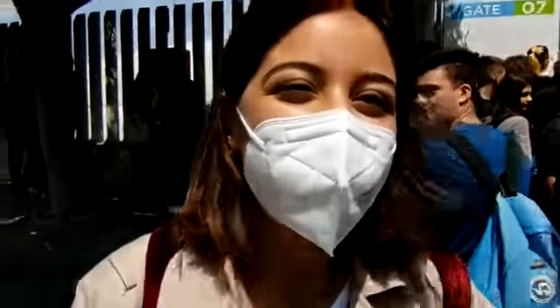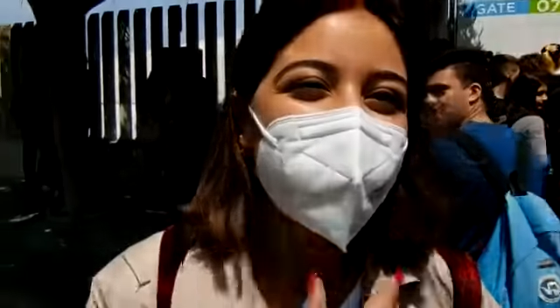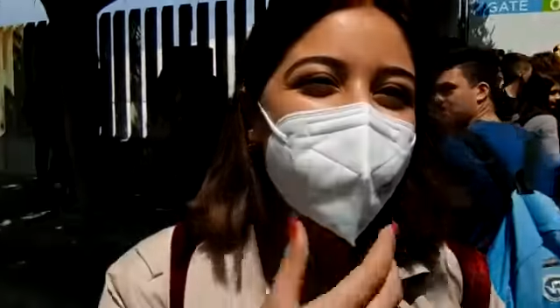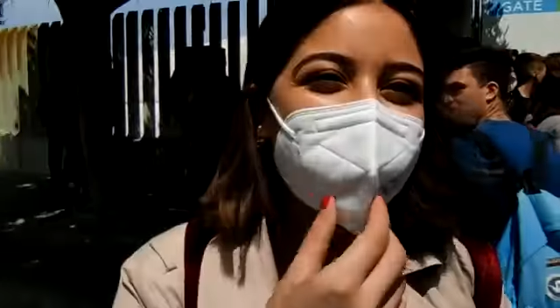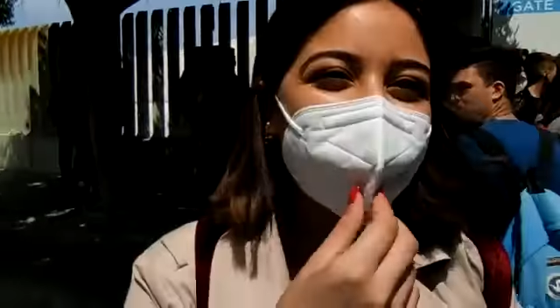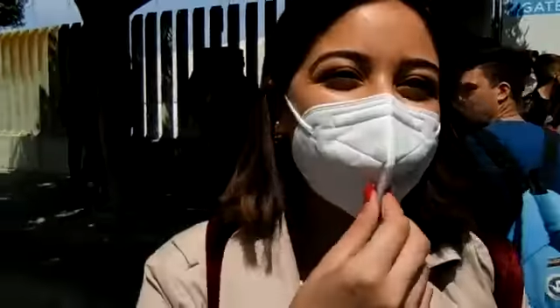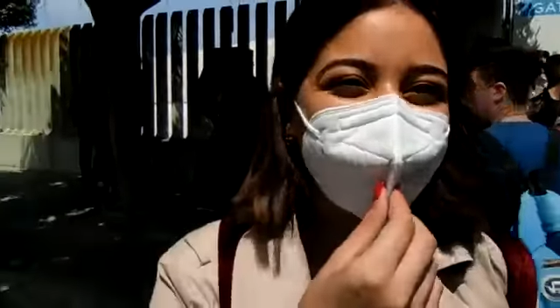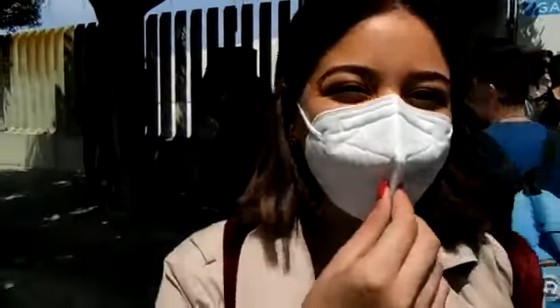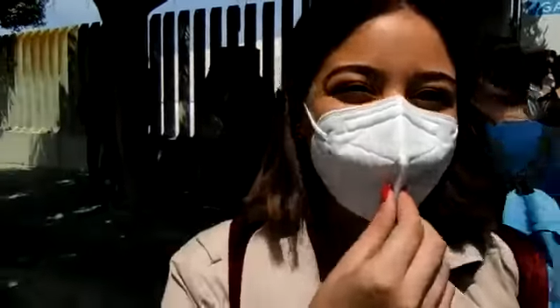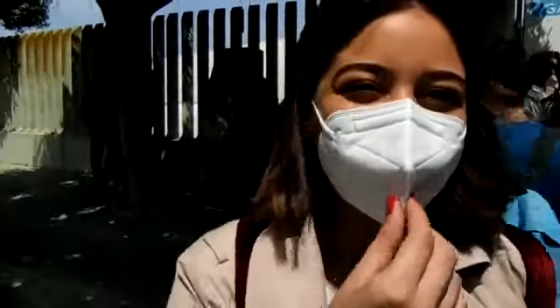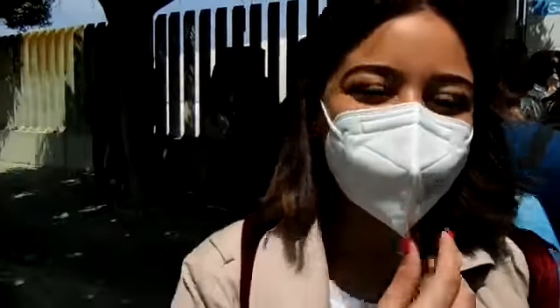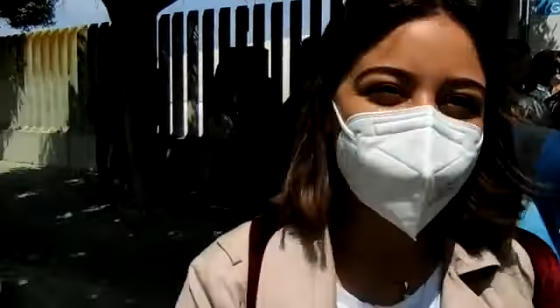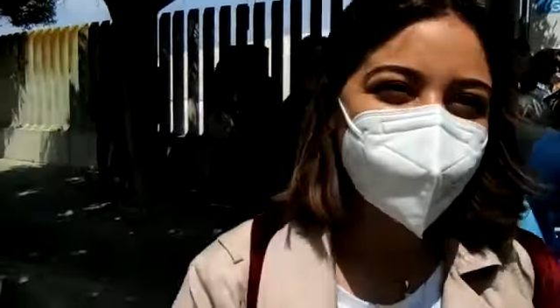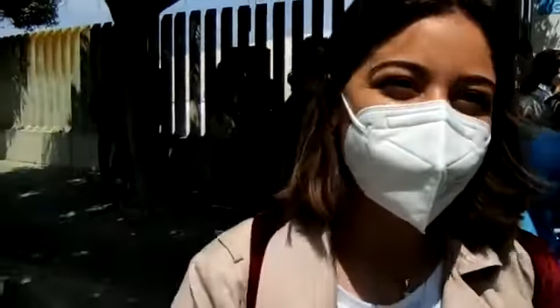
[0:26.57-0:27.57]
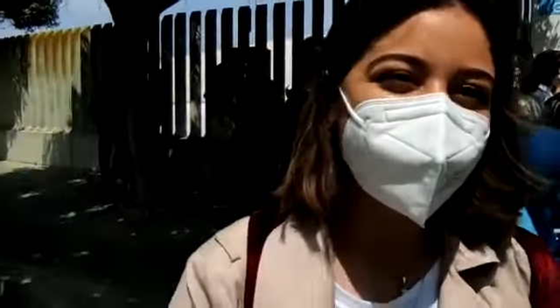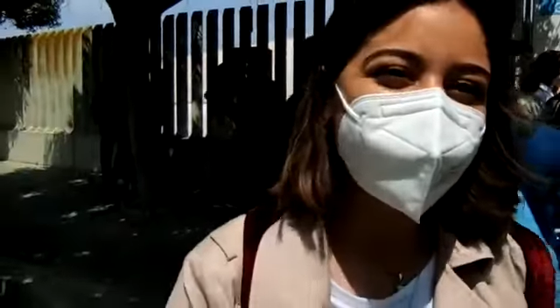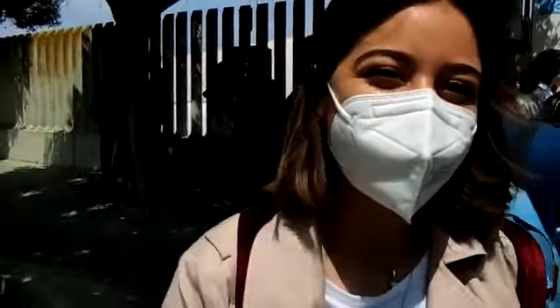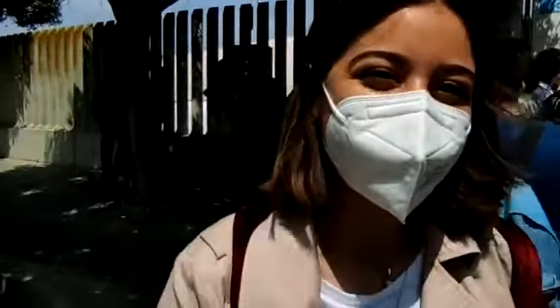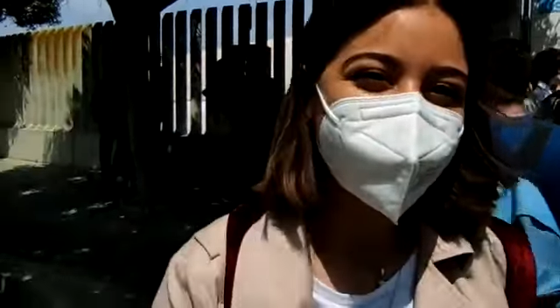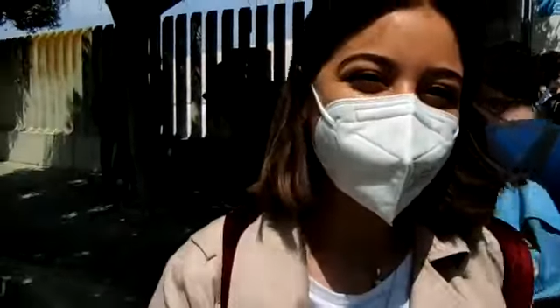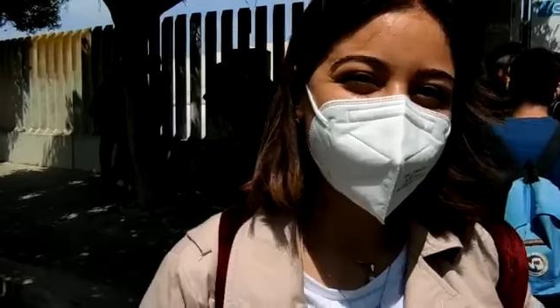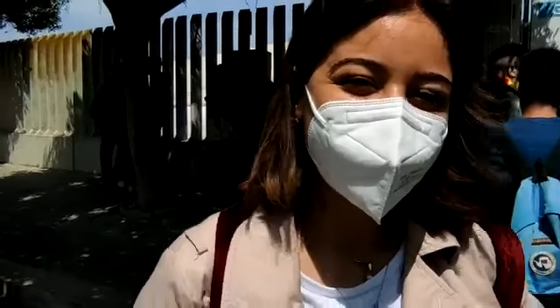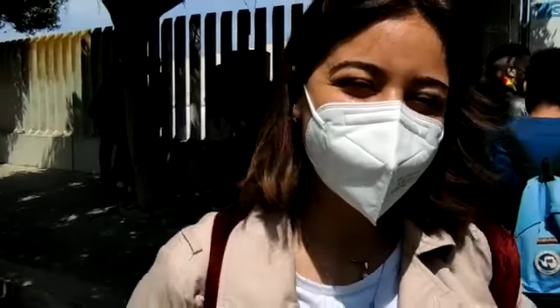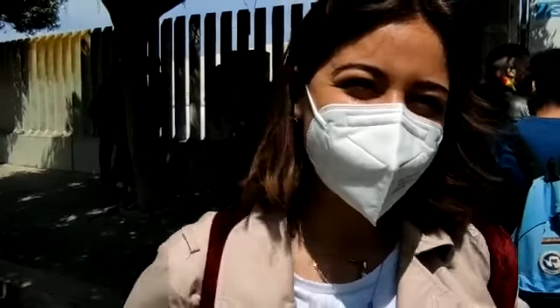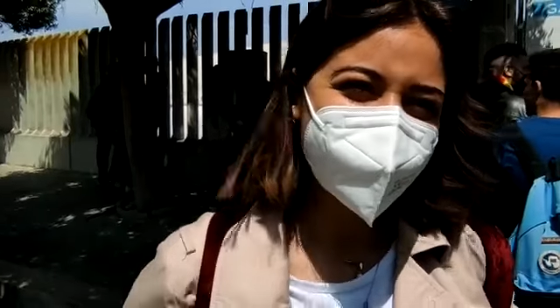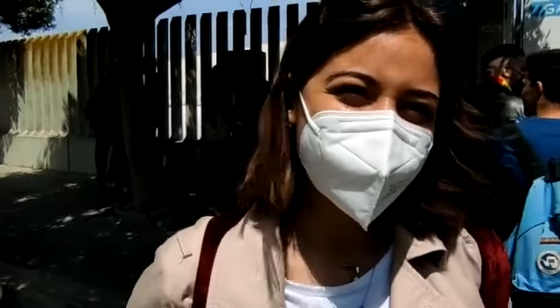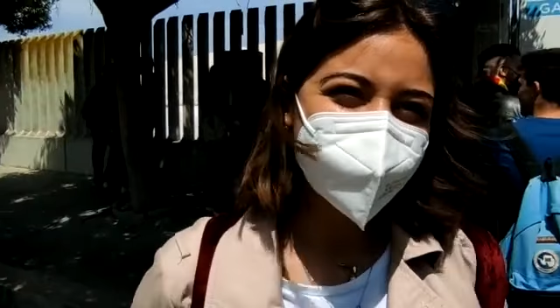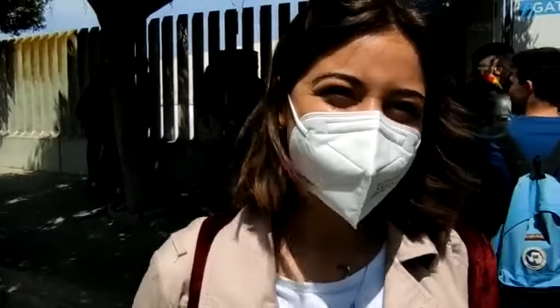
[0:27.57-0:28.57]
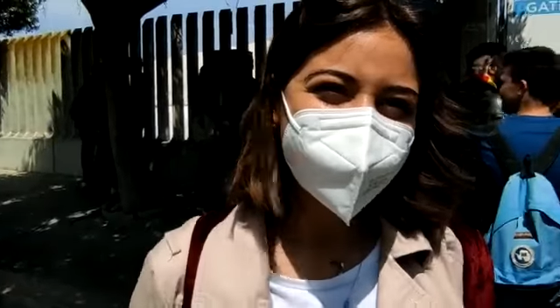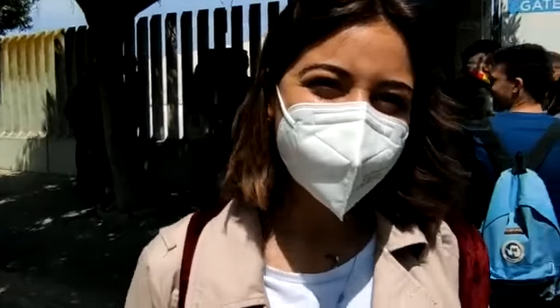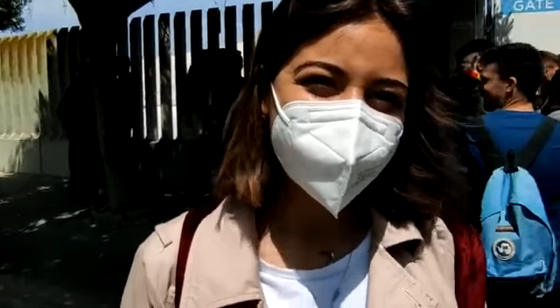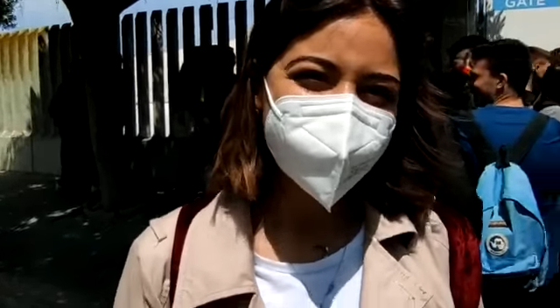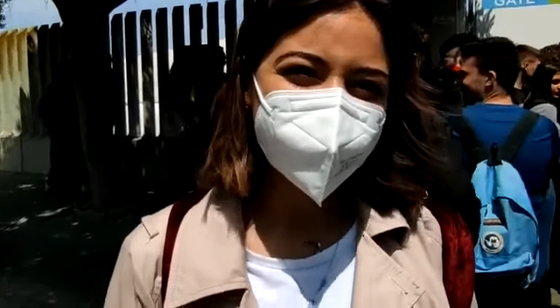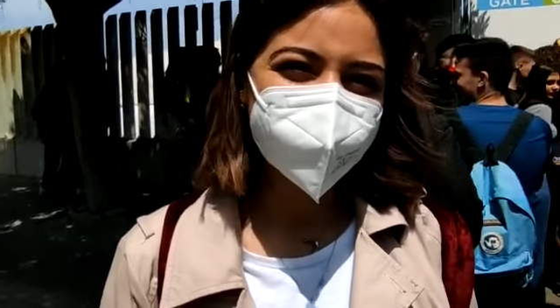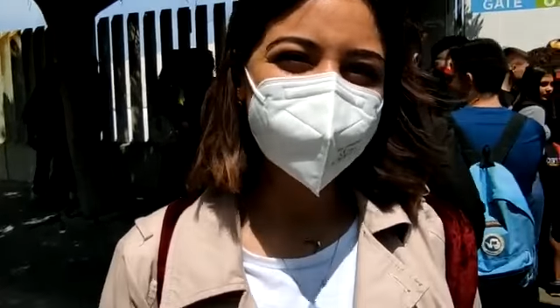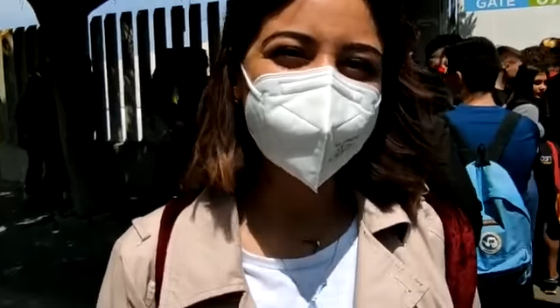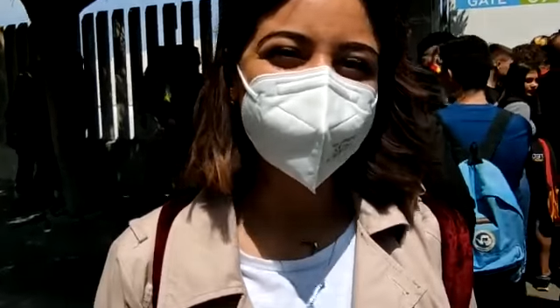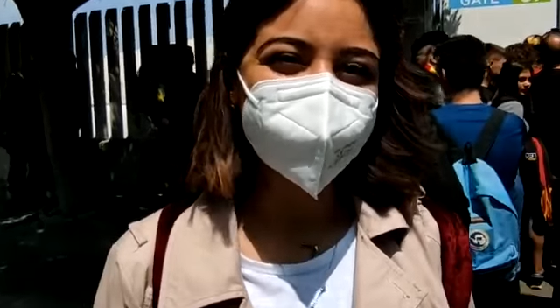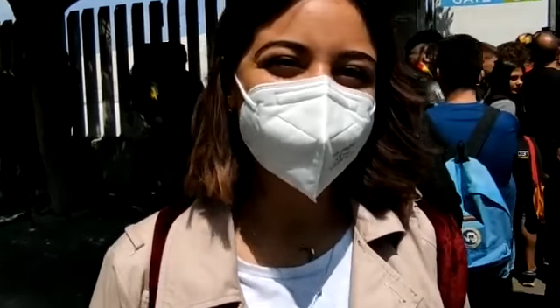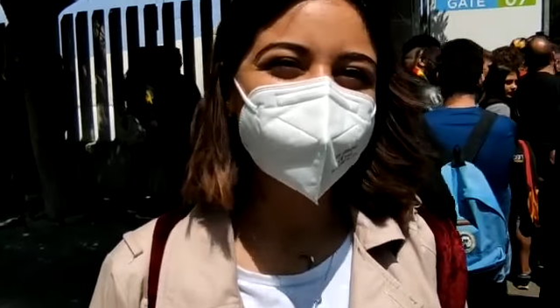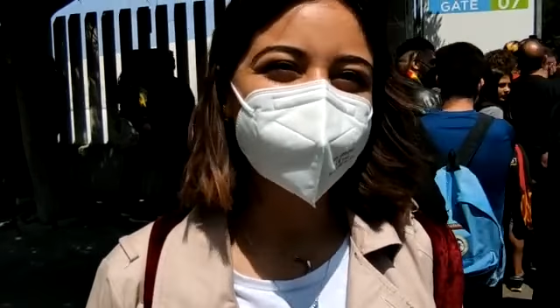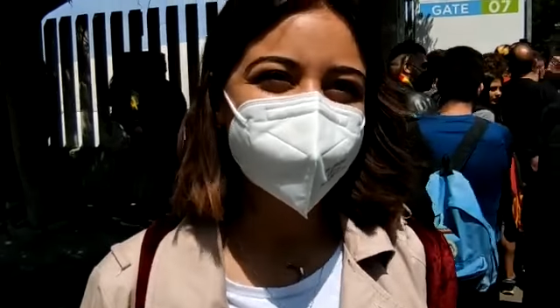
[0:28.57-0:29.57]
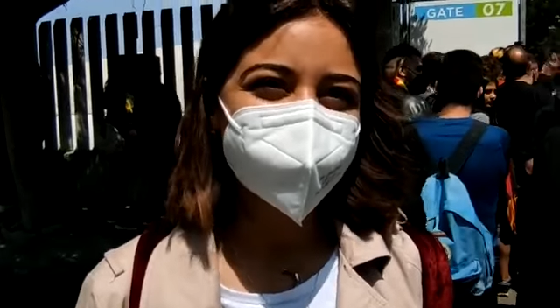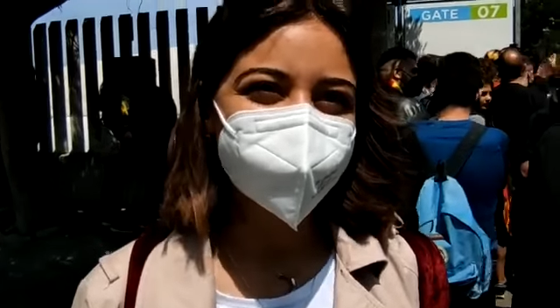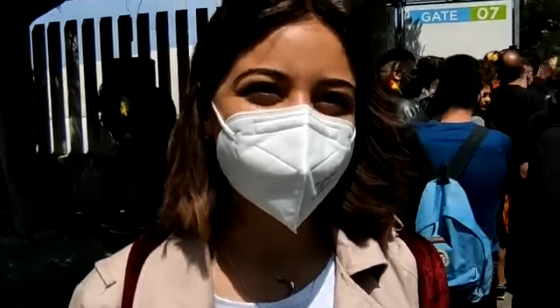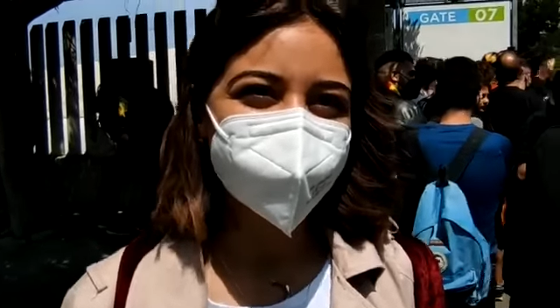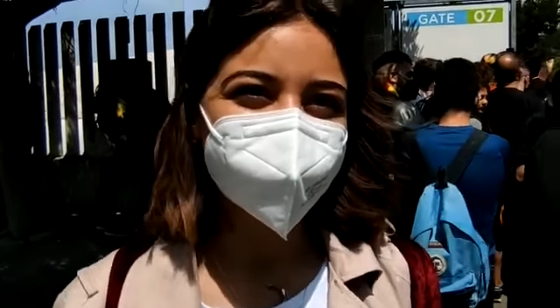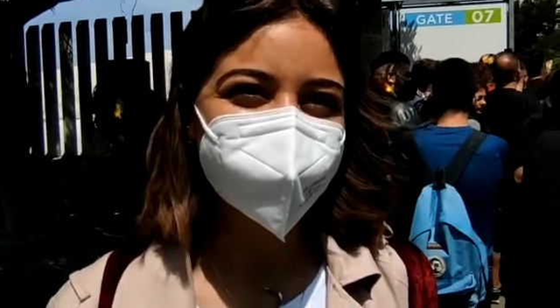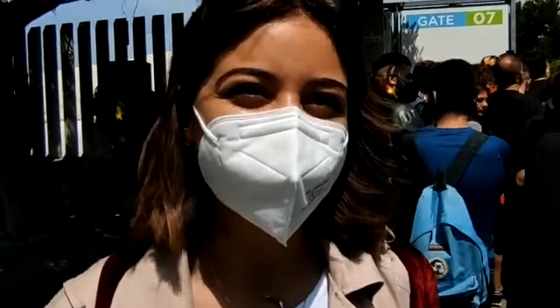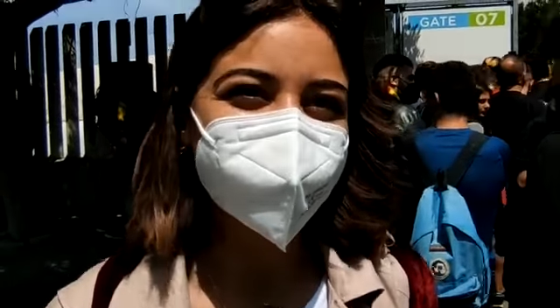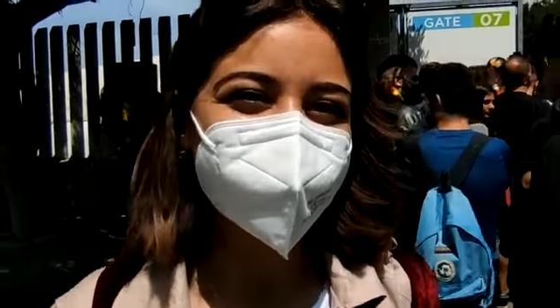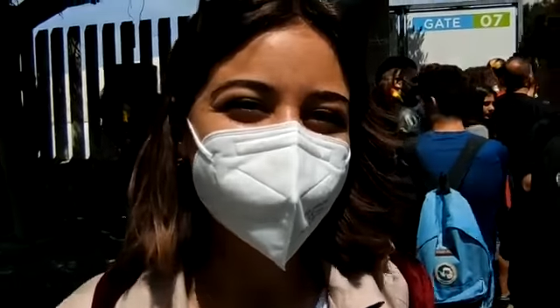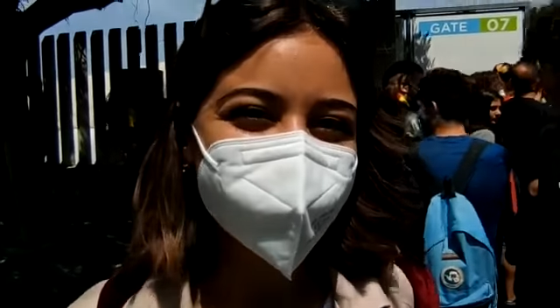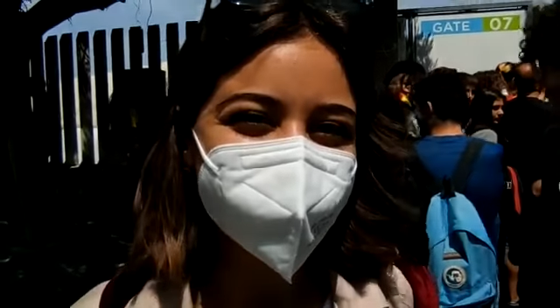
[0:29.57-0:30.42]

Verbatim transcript: Qui oggi Piazza Palio il Lecce gioca a Vicenza,